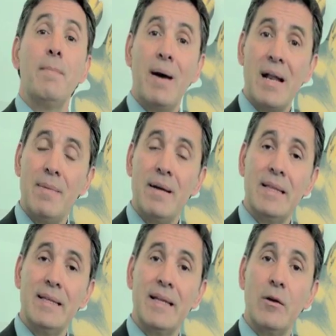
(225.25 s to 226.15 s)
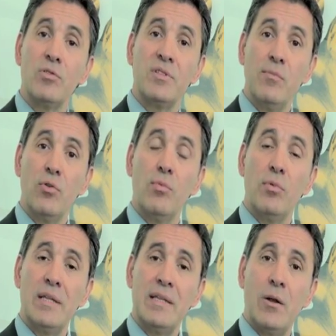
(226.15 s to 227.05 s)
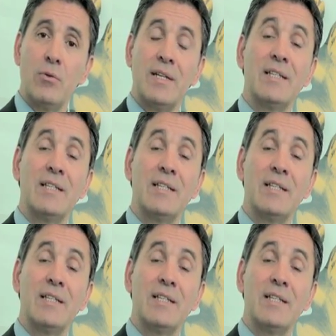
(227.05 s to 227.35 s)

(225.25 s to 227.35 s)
para mantener los estímulos monetarios,